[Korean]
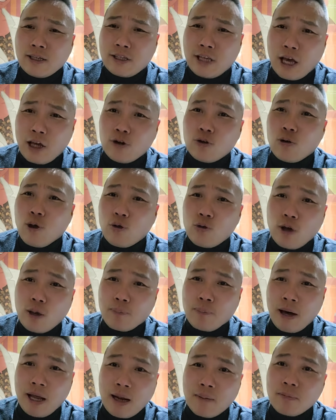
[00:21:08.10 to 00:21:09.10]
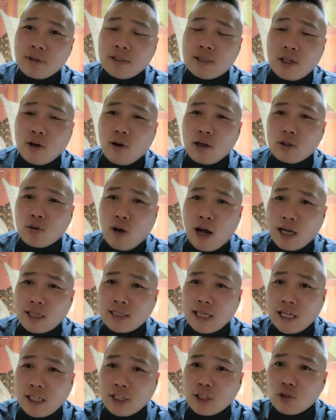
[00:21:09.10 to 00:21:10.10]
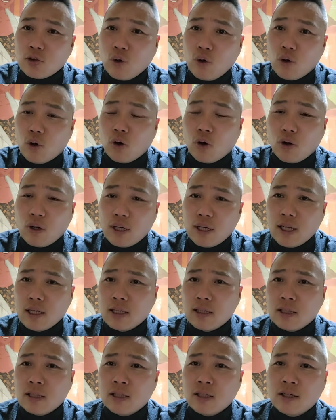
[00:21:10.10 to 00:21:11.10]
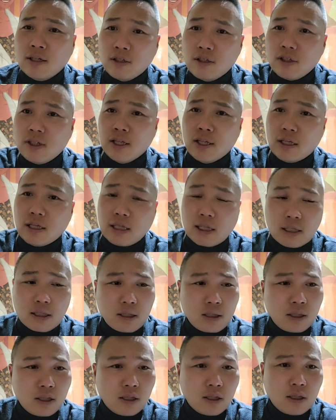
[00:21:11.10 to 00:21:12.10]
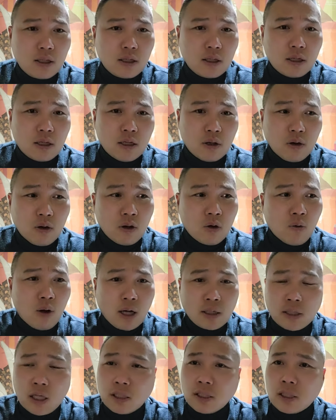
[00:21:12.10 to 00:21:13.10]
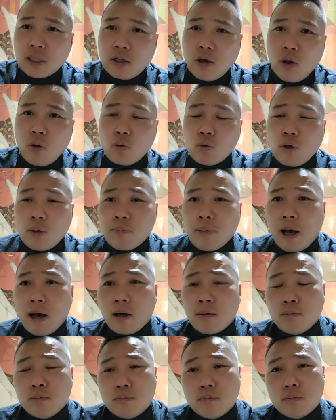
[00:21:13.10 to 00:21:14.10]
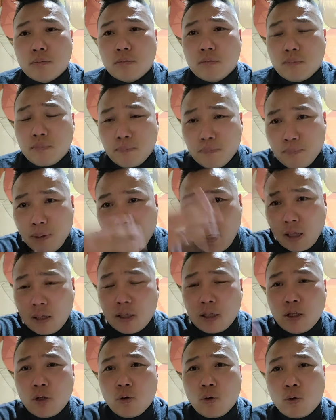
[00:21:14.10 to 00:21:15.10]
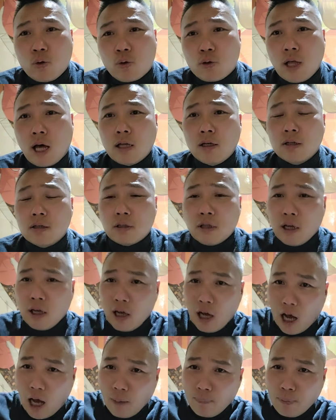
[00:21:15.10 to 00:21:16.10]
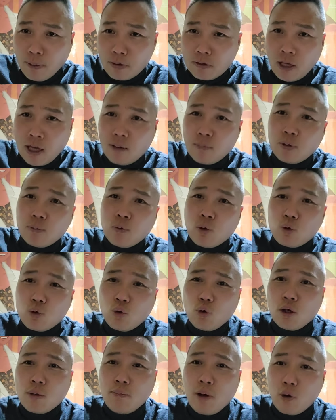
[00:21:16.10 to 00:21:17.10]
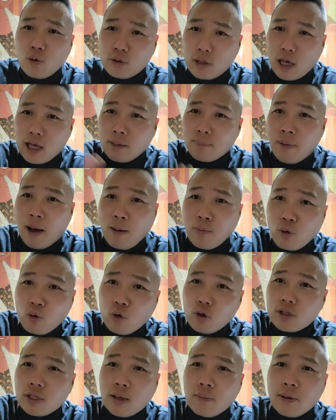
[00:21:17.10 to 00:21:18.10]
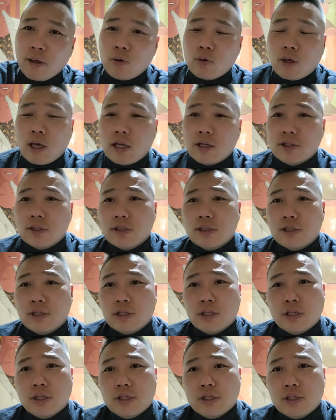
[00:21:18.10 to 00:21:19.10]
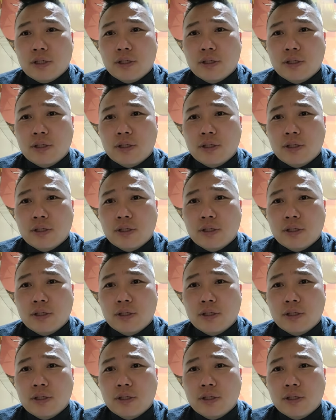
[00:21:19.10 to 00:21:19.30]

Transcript: 개를 외국에 팔아먹는다고 하던 황상희 씨도 에? 예? 너희들이 황상희 씨가 걔를 외국에 파, 팔아넘기고 있고 나는 앞에 사람들 못 들어오게 막고 땅에 파먹고 있다며요. 개를.